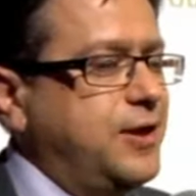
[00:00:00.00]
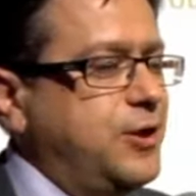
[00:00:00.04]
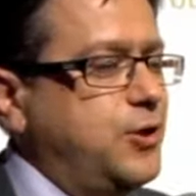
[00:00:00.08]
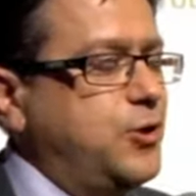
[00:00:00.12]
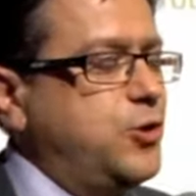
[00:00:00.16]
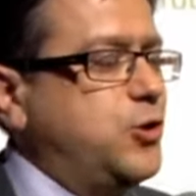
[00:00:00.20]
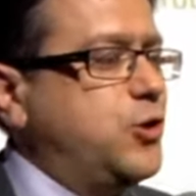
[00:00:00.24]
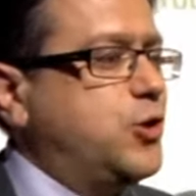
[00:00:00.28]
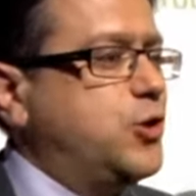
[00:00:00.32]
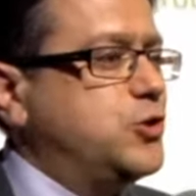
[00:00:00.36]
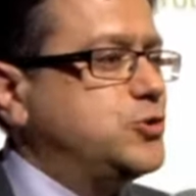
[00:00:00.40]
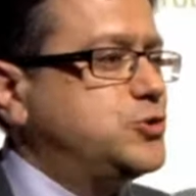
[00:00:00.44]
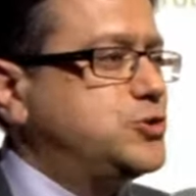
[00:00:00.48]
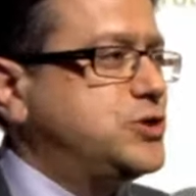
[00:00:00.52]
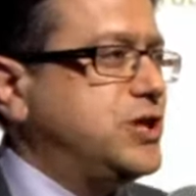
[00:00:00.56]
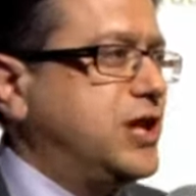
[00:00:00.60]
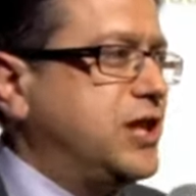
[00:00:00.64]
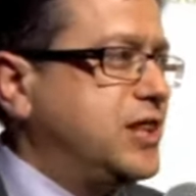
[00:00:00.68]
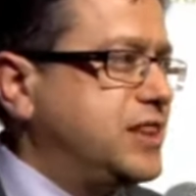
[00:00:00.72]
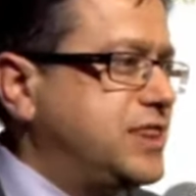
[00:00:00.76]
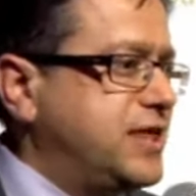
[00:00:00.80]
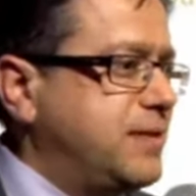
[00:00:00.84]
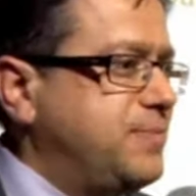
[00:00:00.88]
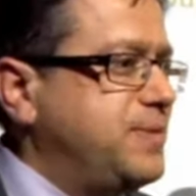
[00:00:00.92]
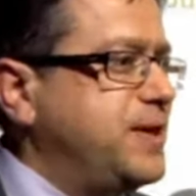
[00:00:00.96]
Los
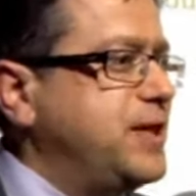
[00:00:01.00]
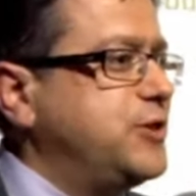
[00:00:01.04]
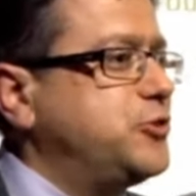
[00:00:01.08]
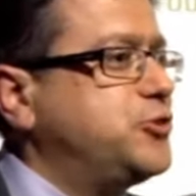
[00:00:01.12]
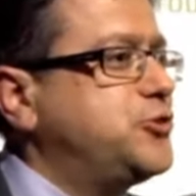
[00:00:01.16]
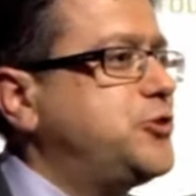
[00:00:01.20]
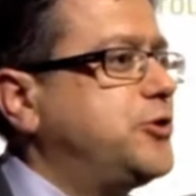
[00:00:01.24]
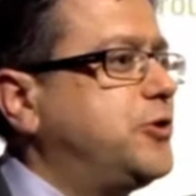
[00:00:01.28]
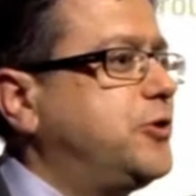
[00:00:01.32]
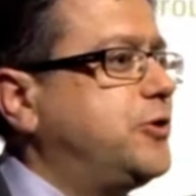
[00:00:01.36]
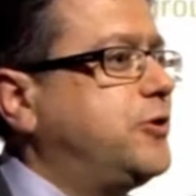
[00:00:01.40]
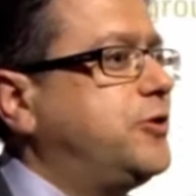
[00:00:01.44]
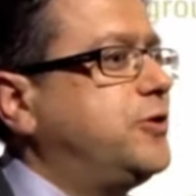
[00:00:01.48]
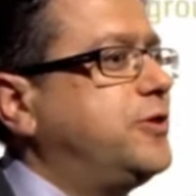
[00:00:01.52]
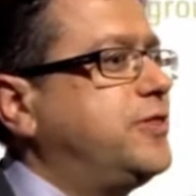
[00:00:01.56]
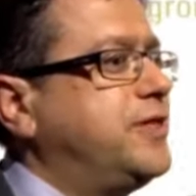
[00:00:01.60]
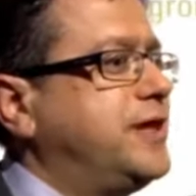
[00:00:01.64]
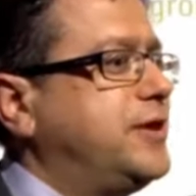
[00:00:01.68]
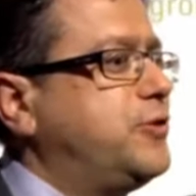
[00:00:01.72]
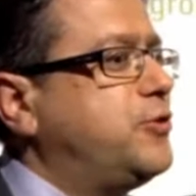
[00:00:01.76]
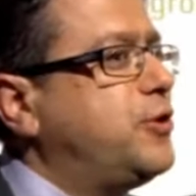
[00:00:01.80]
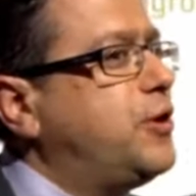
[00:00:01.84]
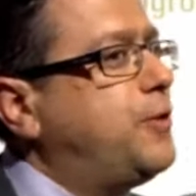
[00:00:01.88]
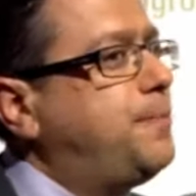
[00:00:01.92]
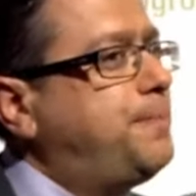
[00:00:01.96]
lanzamientos de
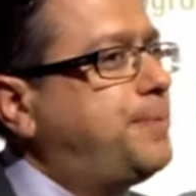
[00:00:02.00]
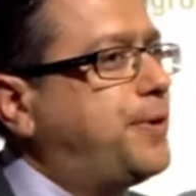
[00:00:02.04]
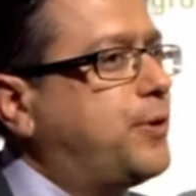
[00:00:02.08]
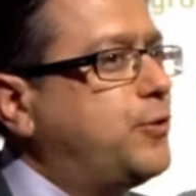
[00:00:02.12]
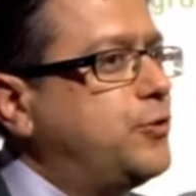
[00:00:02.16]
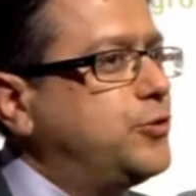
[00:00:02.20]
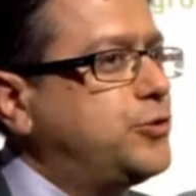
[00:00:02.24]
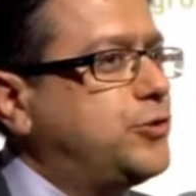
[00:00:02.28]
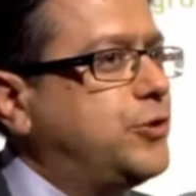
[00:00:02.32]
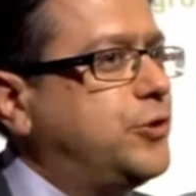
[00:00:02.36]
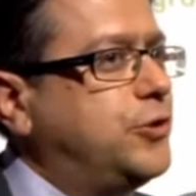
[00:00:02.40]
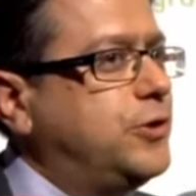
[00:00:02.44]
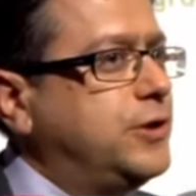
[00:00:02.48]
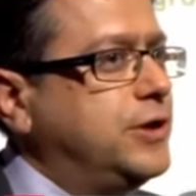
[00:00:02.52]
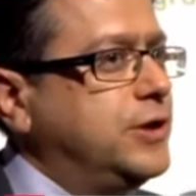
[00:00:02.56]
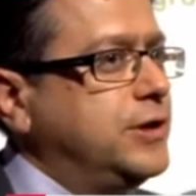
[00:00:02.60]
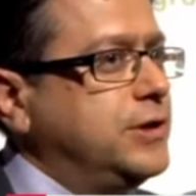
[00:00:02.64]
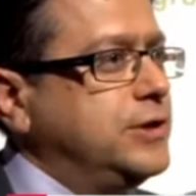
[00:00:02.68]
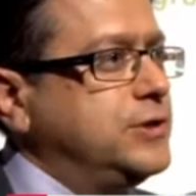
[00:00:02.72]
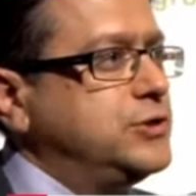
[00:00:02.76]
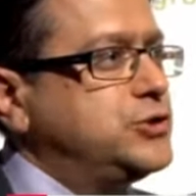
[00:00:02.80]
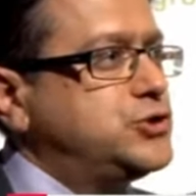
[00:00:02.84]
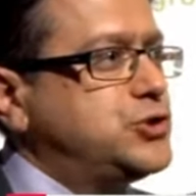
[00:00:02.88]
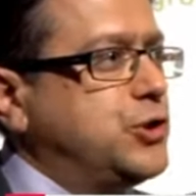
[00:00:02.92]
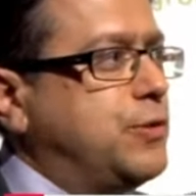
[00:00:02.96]
nuevos productos
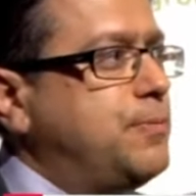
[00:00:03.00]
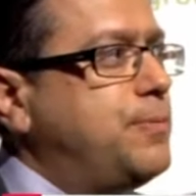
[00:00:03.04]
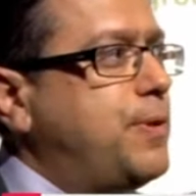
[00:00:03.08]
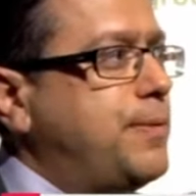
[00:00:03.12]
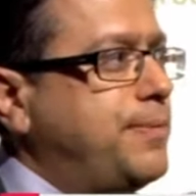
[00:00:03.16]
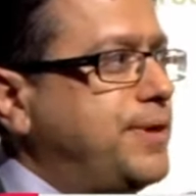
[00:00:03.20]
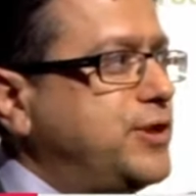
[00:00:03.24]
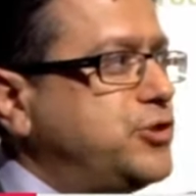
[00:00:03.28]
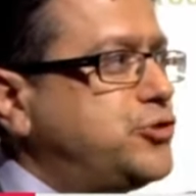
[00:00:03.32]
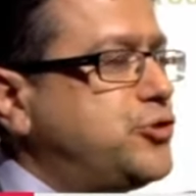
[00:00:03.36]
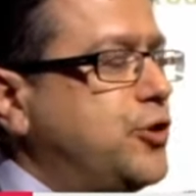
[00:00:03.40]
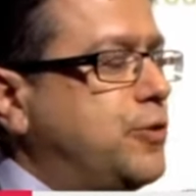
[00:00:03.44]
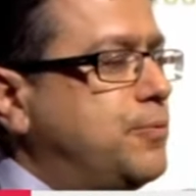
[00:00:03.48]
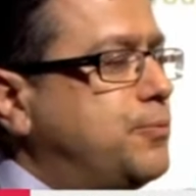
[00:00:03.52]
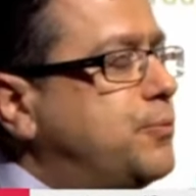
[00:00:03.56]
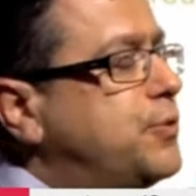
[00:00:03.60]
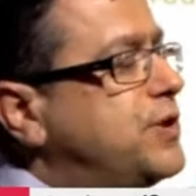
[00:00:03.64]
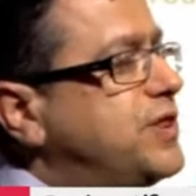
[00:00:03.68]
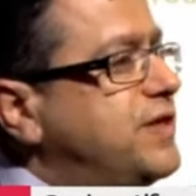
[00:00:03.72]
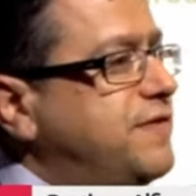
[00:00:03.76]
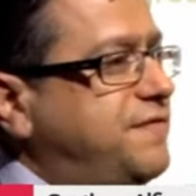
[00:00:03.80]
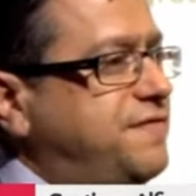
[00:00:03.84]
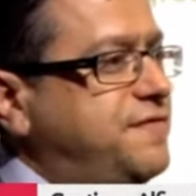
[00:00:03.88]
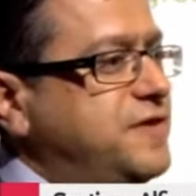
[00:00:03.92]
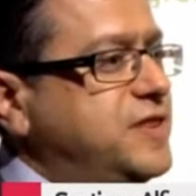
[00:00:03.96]
son momentos muy
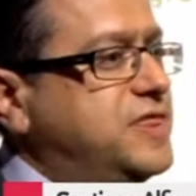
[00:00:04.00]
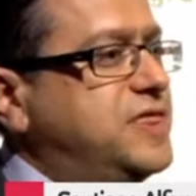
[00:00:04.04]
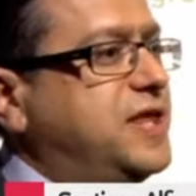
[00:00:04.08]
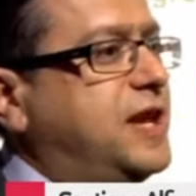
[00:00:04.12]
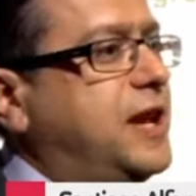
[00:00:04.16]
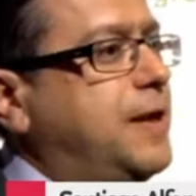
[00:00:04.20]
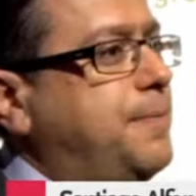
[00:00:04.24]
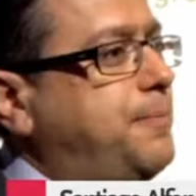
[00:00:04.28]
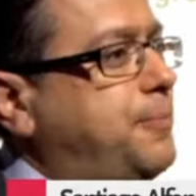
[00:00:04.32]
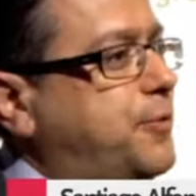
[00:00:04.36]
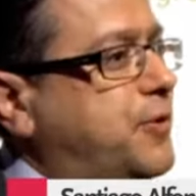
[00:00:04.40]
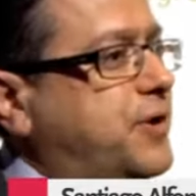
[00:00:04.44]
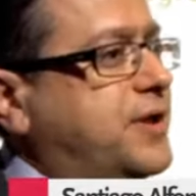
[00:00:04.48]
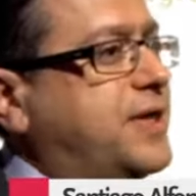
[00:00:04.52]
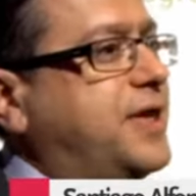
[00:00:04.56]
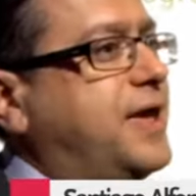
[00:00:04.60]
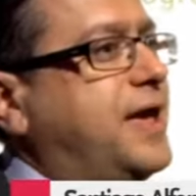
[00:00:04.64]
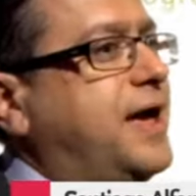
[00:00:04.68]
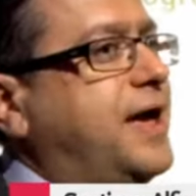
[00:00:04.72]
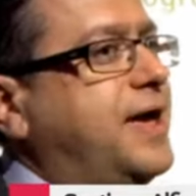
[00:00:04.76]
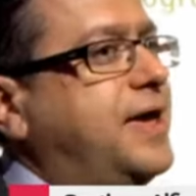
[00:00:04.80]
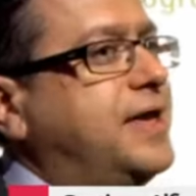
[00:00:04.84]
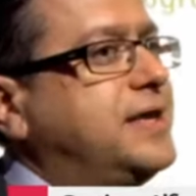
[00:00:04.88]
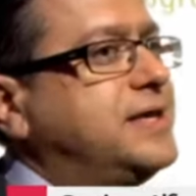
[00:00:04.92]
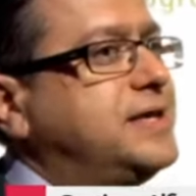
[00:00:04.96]
difíciles porque
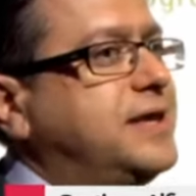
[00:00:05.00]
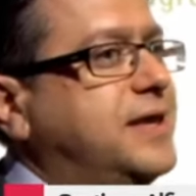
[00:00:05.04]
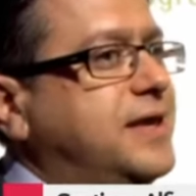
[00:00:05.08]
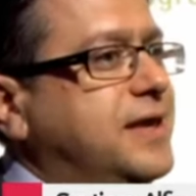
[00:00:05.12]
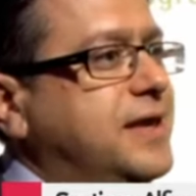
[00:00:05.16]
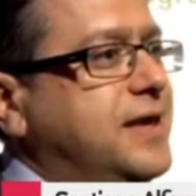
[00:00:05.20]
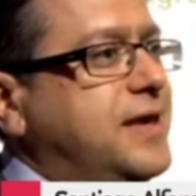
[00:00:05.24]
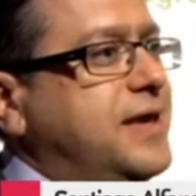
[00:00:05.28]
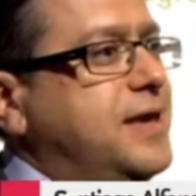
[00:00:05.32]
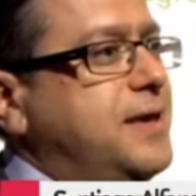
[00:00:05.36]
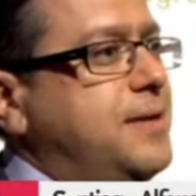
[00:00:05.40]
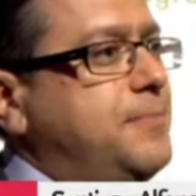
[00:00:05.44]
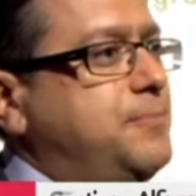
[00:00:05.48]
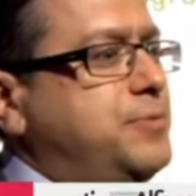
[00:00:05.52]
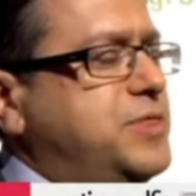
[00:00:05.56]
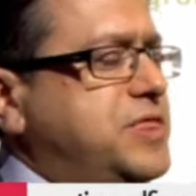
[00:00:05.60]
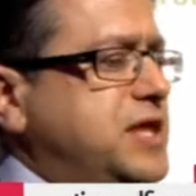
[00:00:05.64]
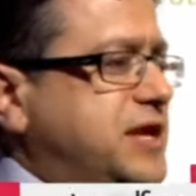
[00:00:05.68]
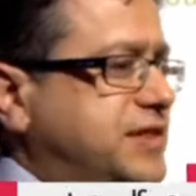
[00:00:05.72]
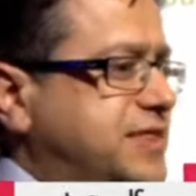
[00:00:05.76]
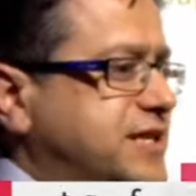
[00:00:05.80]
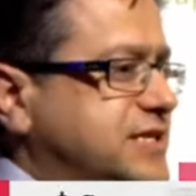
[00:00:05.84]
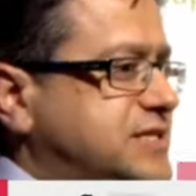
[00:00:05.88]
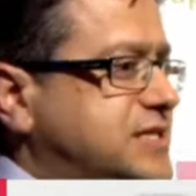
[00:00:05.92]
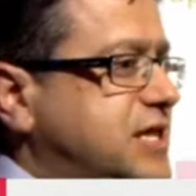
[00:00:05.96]
hay
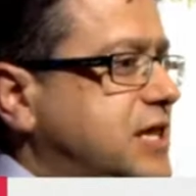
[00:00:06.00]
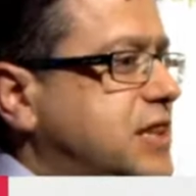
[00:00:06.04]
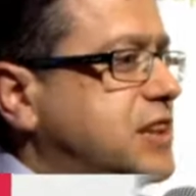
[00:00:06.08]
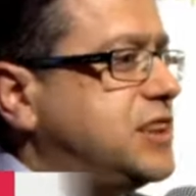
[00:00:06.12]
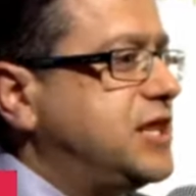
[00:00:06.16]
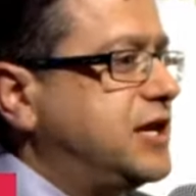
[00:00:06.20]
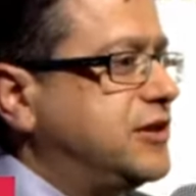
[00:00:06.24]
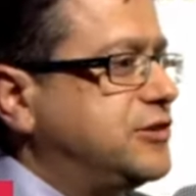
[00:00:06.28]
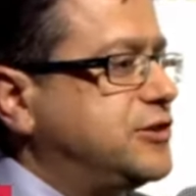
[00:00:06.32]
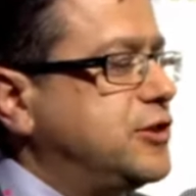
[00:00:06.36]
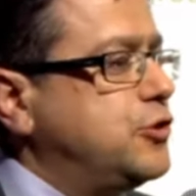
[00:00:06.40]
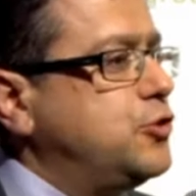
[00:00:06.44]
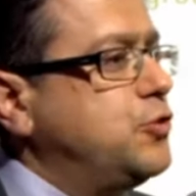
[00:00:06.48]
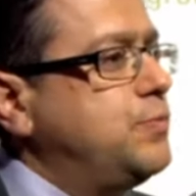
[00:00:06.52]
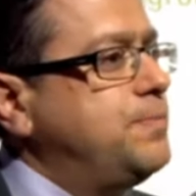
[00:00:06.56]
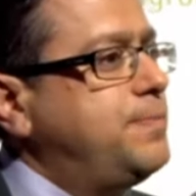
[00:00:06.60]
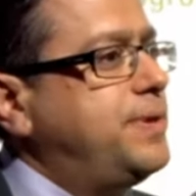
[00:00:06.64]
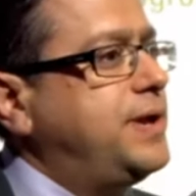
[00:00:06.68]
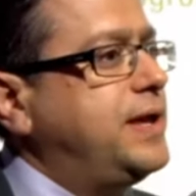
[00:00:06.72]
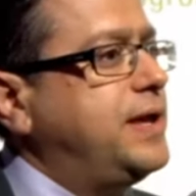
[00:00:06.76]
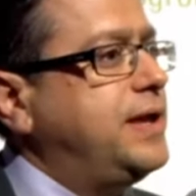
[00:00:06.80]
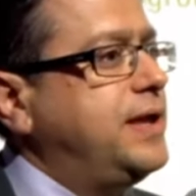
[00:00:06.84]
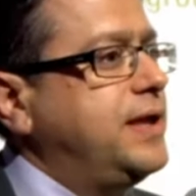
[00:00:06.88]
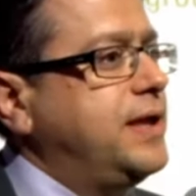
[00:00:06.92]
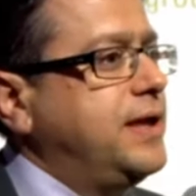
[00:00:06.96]
ciertas
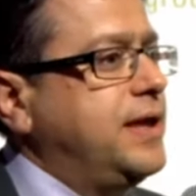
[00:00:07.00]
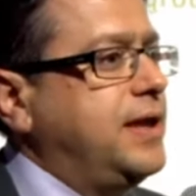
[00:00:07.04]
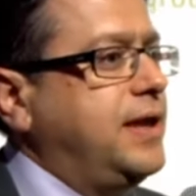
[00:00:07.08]
incertidumbres,